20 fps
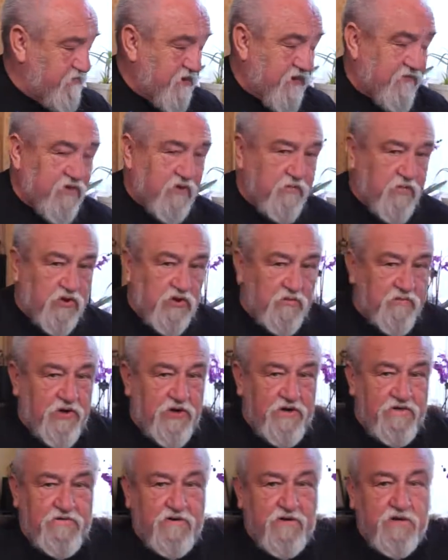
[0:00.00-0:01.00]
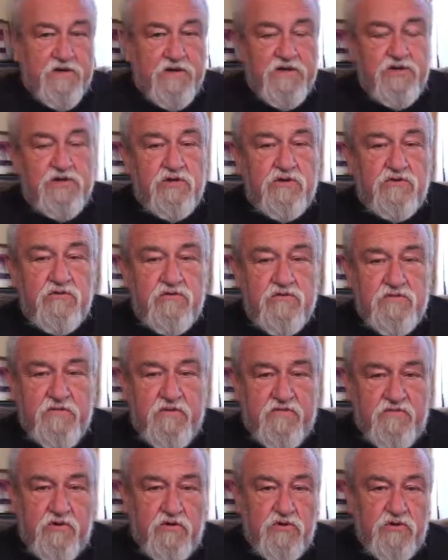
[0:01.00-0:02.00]
prawdopodobieństwem graniczonym z
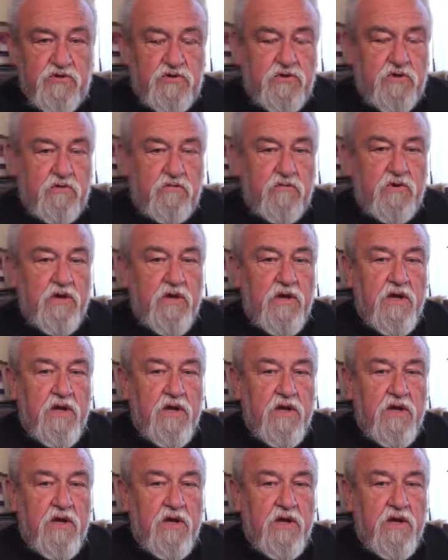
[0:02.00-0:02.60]
pewnością,